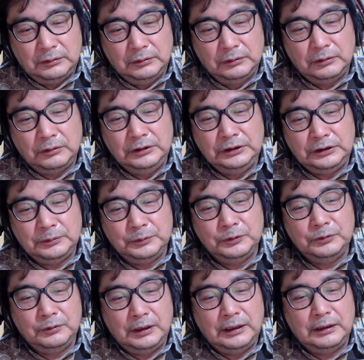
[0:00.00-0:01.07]
本当に自
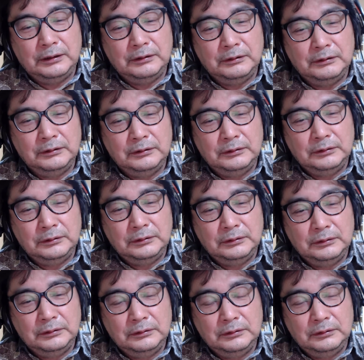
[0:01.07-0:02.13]
分は
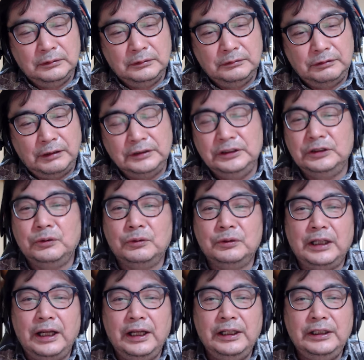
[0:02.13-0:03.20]
ファンに
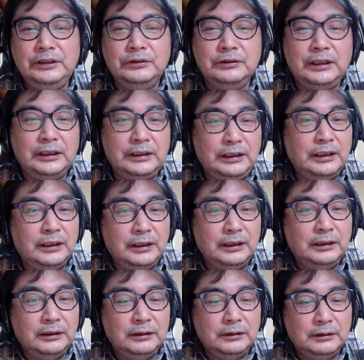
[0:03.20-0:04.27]
とって英雄的な
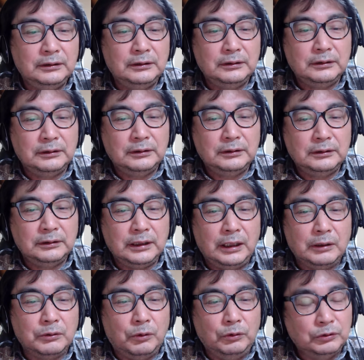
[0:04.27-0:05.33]
ね、
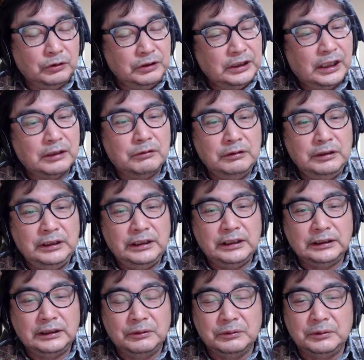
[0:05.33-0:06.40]
本当にかっこいい生
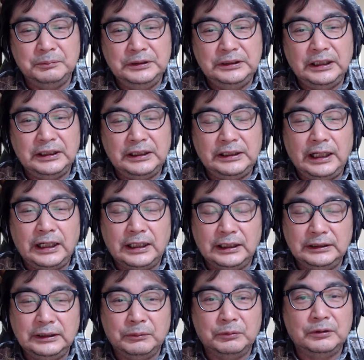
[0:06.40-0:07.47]
き方を見せてきた
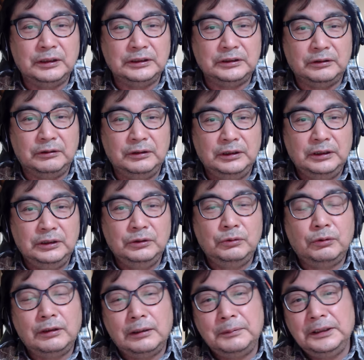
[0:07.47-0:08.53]
かってことですよ。
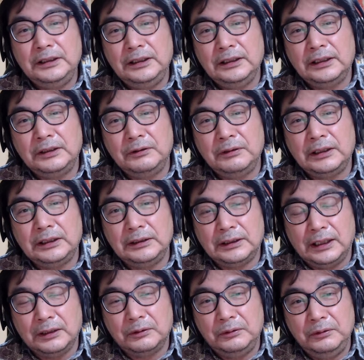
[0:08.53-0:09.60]
ドラマや映画の中
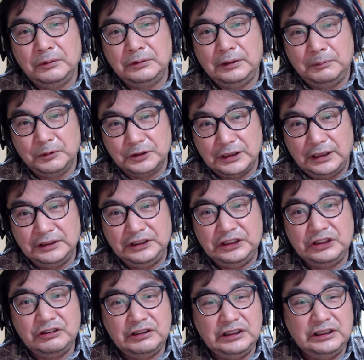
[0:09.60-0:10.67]
でかっこよくてもさ、
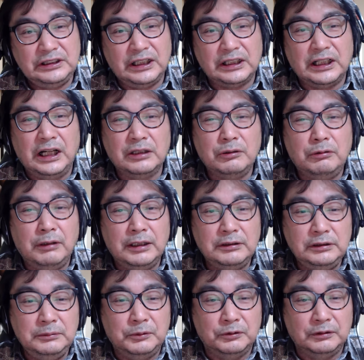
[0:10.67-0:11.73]
実人生かっこ
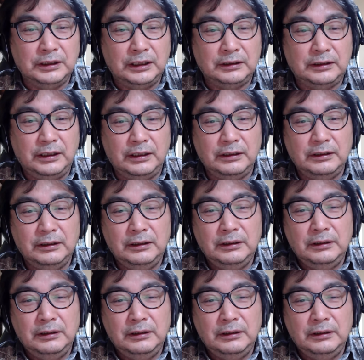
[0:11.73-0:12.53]
悪いもんだって。